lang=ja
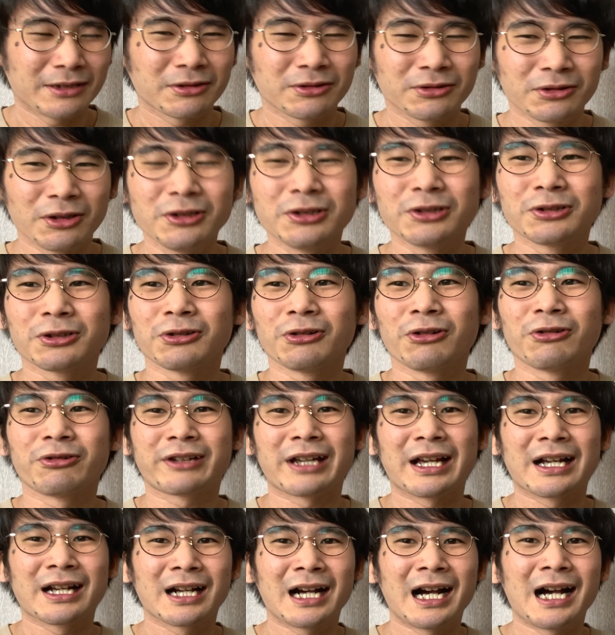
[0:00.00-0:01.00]
どの都道府
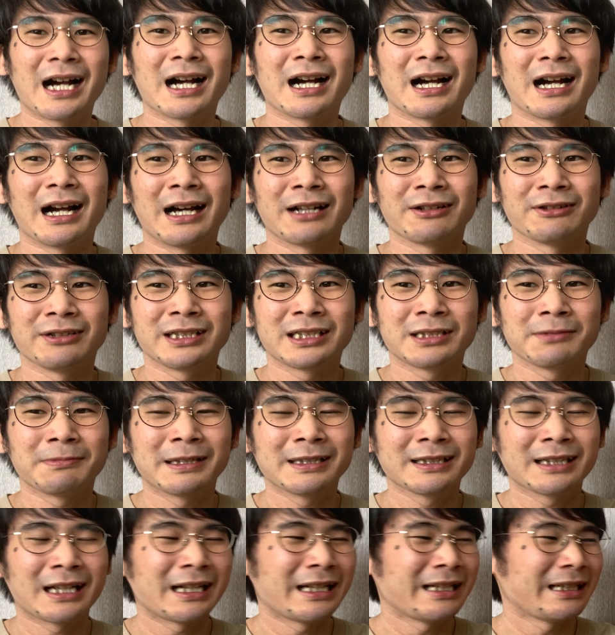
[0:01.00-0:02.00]
県があの一
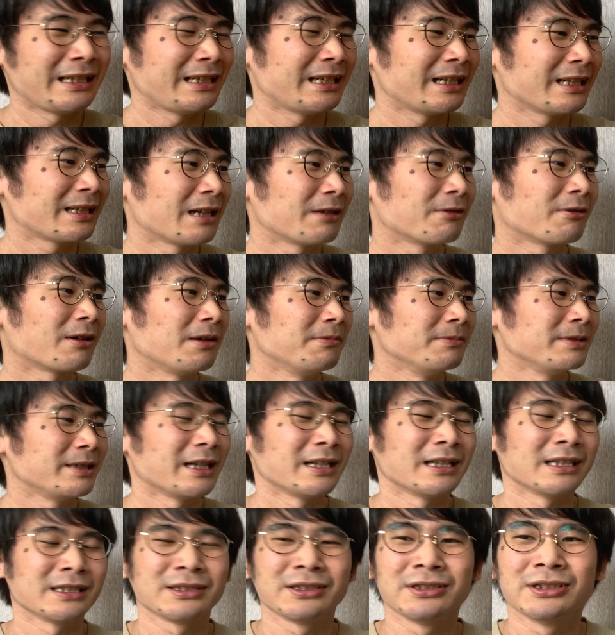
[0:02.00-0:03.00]
番誰に入れたのかみた
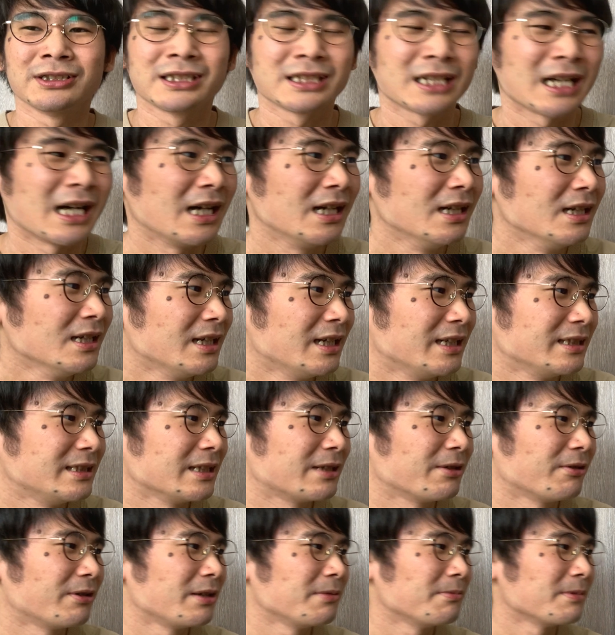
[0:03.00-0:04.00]
いな数字が出
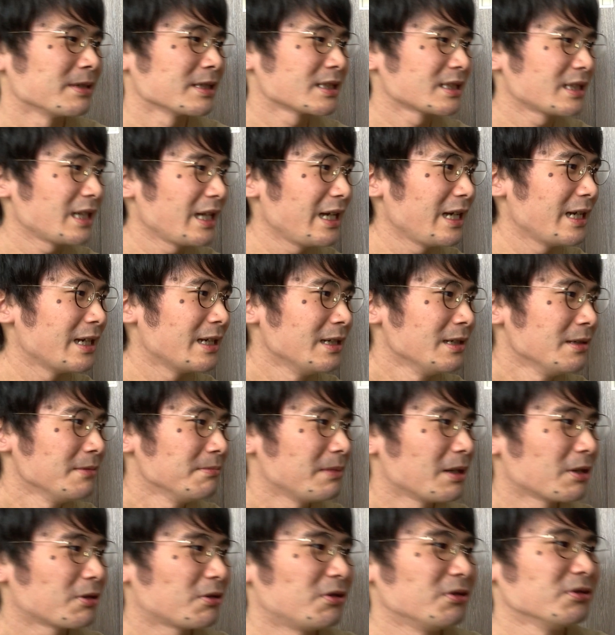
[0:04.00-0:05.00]
ておりまして、
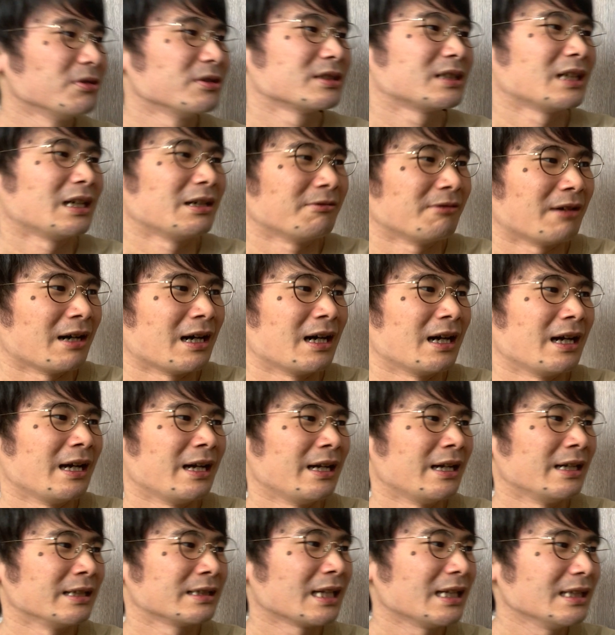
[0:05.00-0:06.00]
まあ、河野さんは、
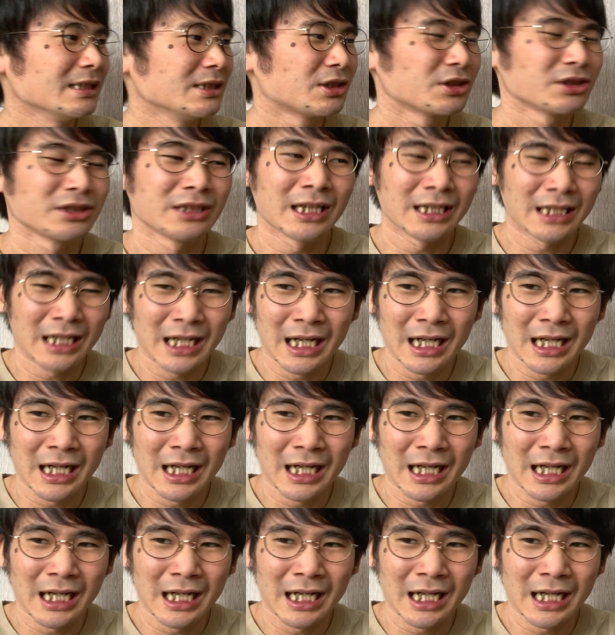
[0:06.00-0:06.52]
えー、37